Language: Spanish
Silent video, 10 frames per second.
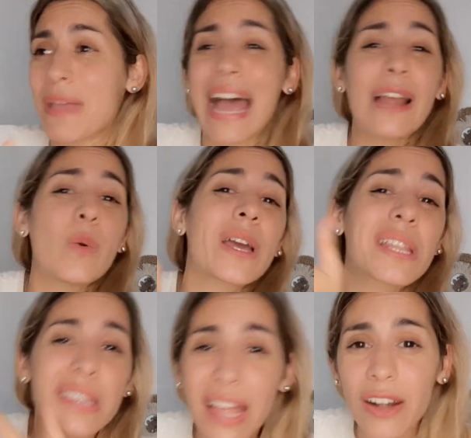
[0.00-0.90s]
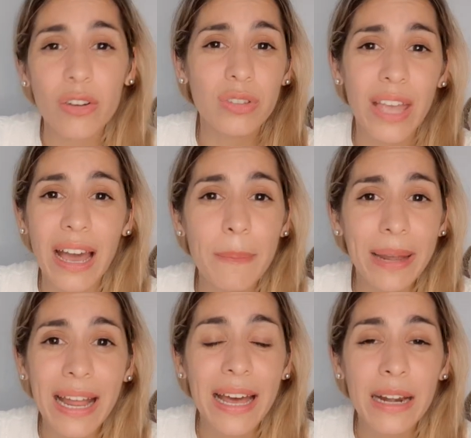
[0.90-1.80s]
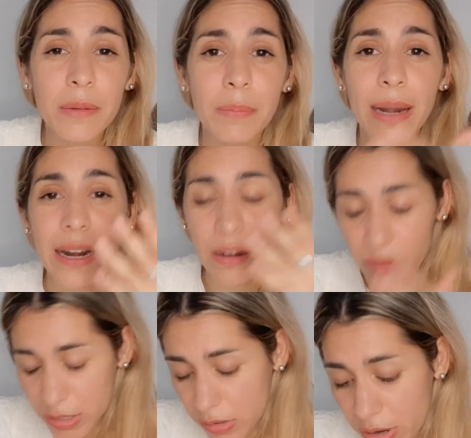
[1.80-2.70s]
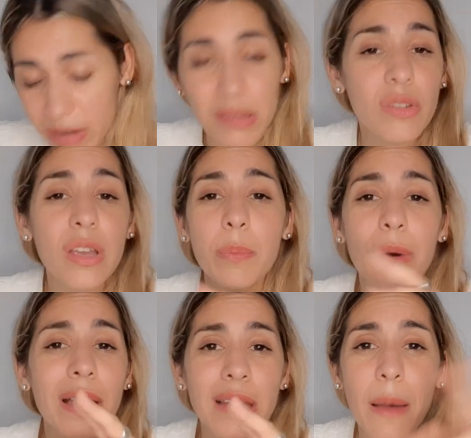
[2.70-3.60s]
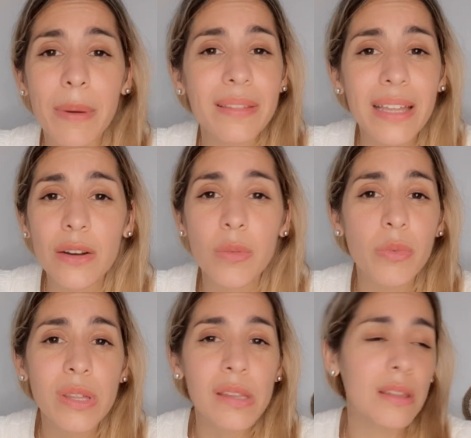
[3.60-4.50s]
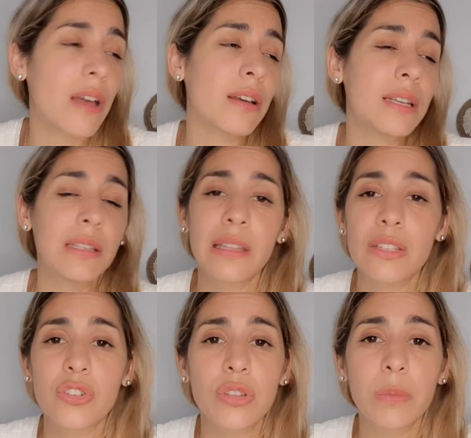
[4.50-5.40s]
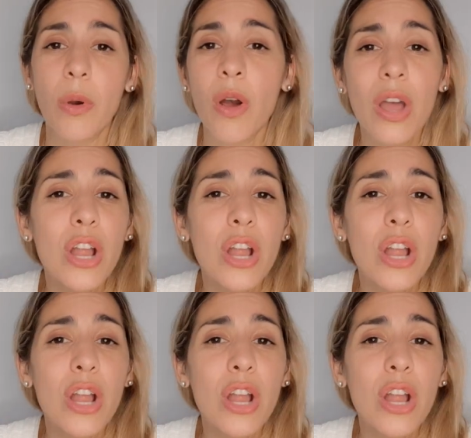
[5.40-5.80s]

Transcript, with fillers: algo externo te haga parar para reflexionar, sino que puedas aprender, como dice este dicho, tipo,